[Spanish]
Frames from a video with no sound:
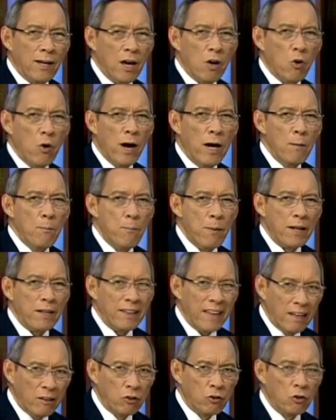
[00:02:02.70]
que con el
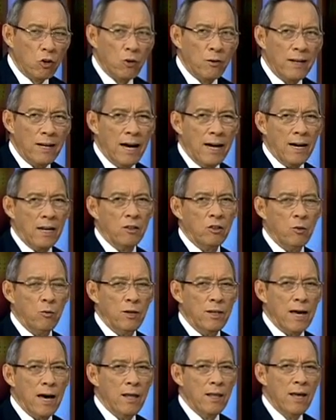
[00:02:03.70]
pretexto de la
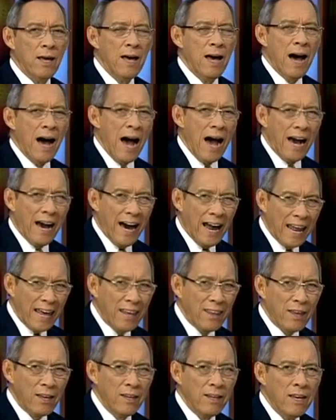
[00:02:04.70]
agresividad
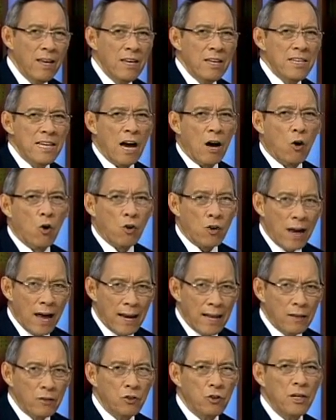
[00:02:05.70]
agreden y
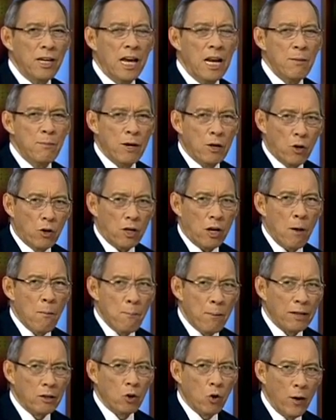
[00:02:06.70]
acorralan sin el menor
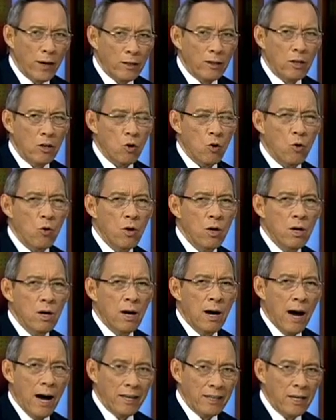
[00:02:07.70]
respeto ético
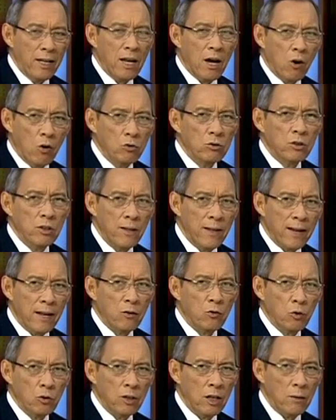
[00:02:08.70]
a quienes consideran
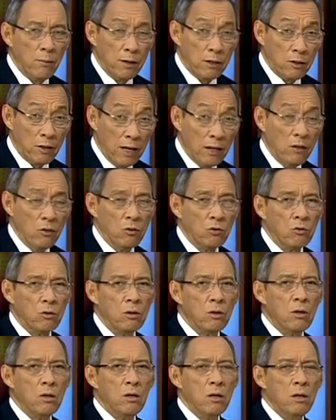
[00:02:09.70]
sus adversarios.
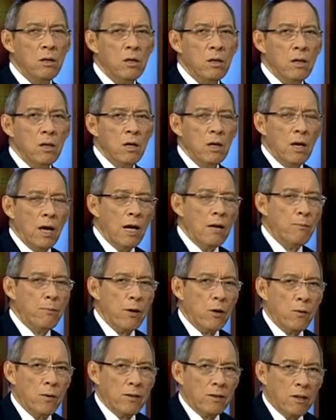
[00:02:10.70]
El
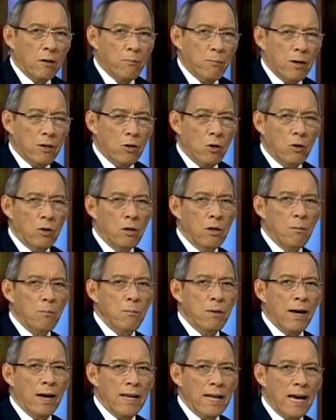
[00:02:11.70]
periodista español
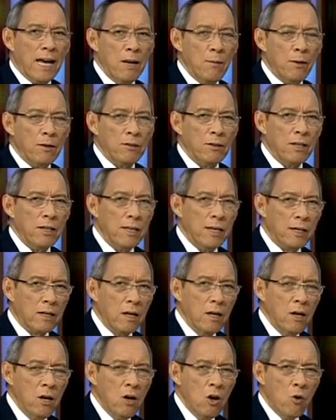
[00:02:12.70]
Miguel Ángel Bastenier,
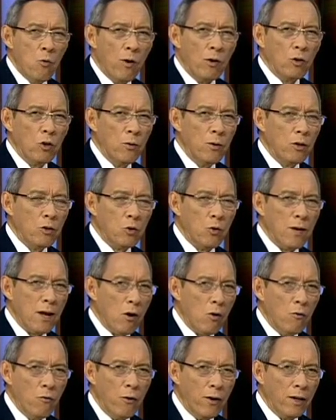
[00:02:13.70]
cuando dictó una
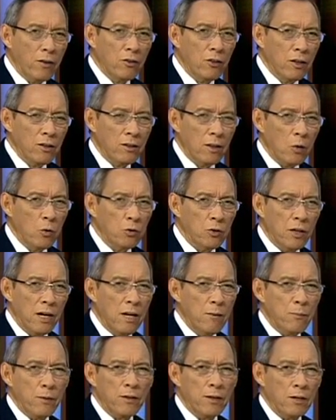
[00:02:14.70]
conferencia en
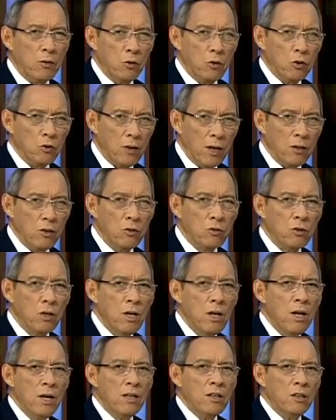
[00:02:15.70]
Tegucigalpa hace algunos años,
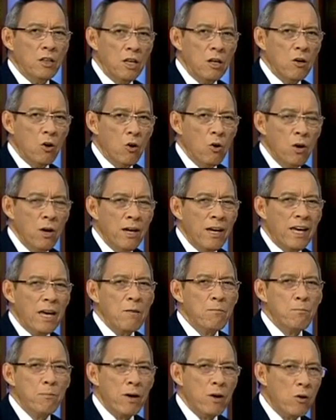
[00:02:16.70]
dijo que
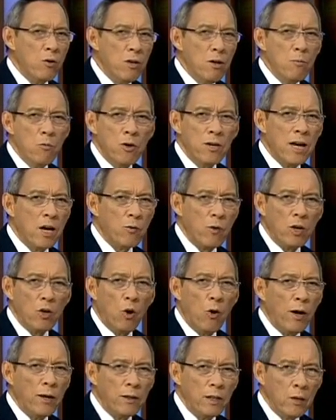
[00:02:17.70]
en periodismo ya no hay
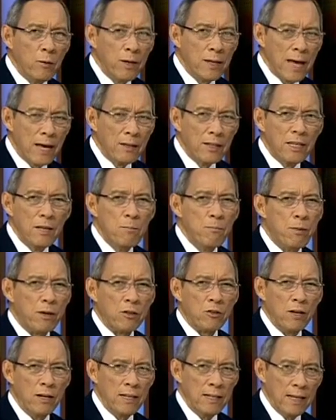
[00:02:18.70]
objetividad ni
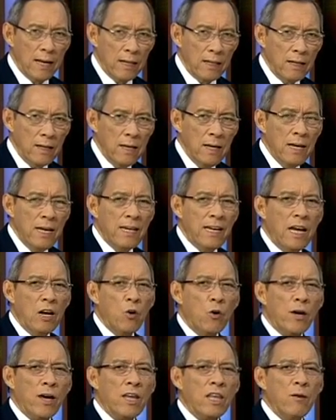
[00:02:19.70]
imparcialidad que
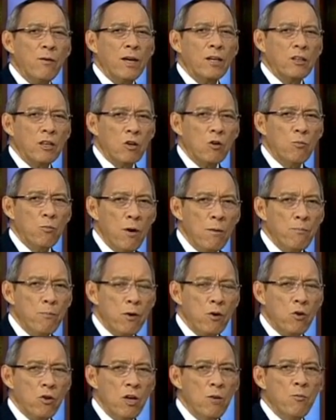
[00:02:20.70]
lo que debe hacer un buen
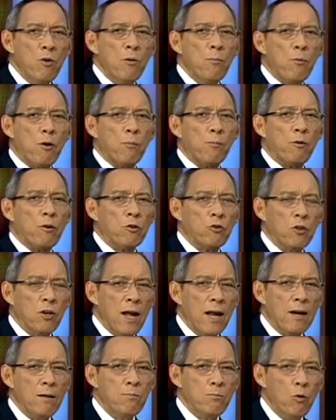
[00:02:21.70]
periodismo es
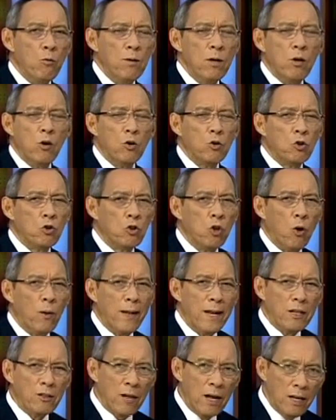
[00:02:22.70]
proporcionar al público
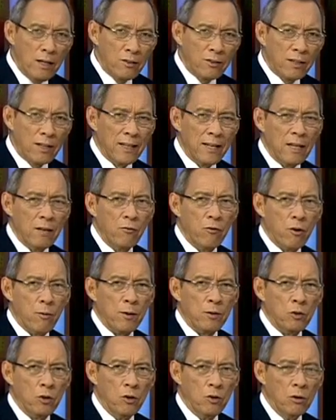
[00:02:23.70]
todas las aristas de la
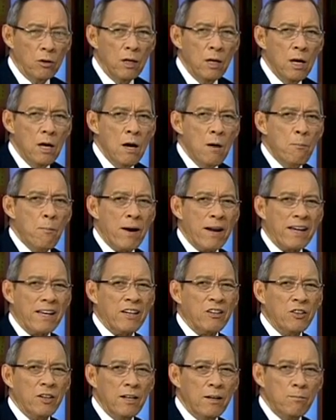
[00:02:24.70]
información, para
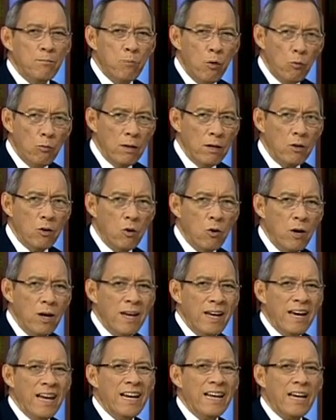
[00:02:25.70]
que sea el público
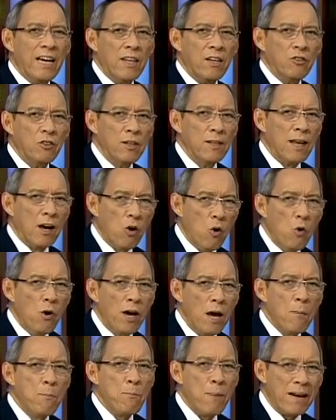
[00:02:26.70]
el que decida con
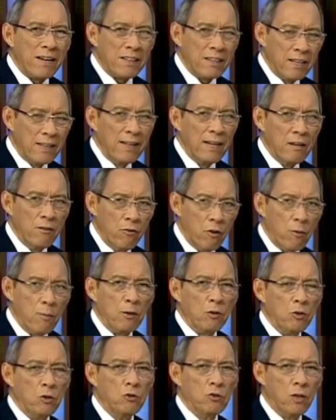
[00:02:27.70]
qué parte de la
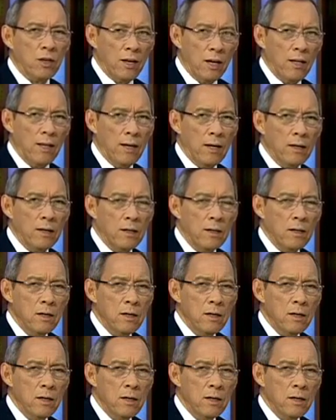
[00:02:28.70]
información se queda.